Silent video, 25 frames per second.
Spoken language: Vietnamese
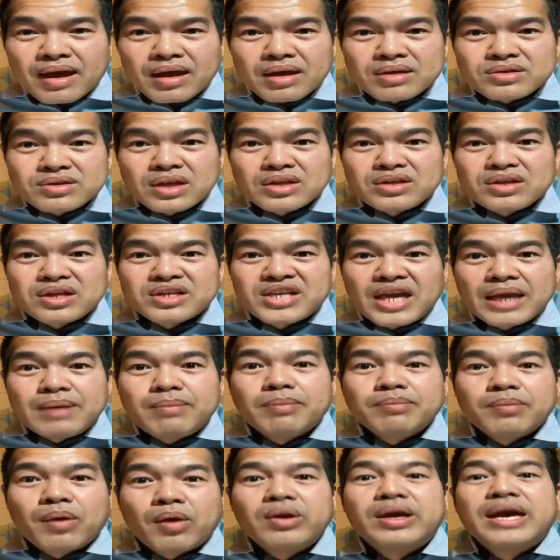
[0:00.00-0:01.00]
từ chơi
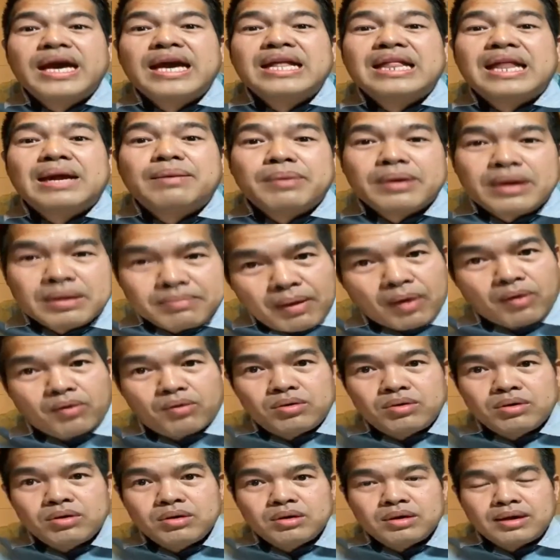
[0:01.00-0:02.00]
bầm nó cái ta vì được bầu
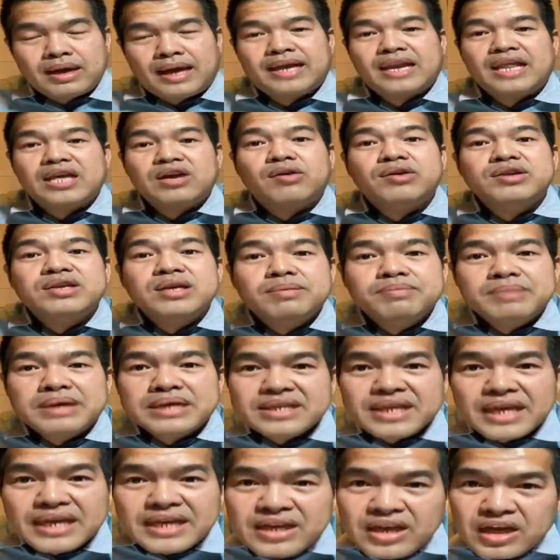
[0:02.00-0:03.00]
hai đây có dương mình
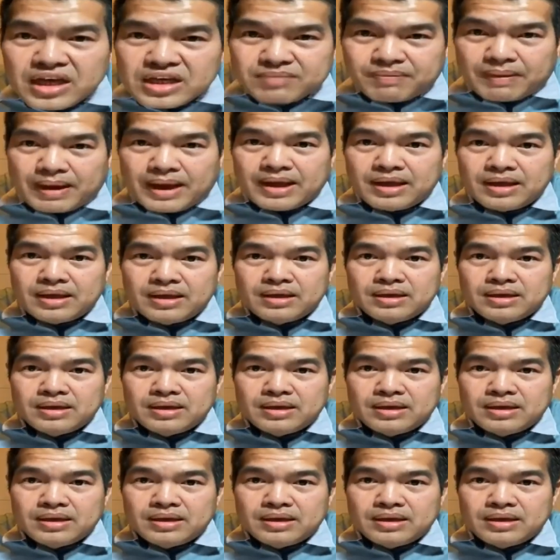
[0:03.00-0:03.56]
gì nữa chứ bà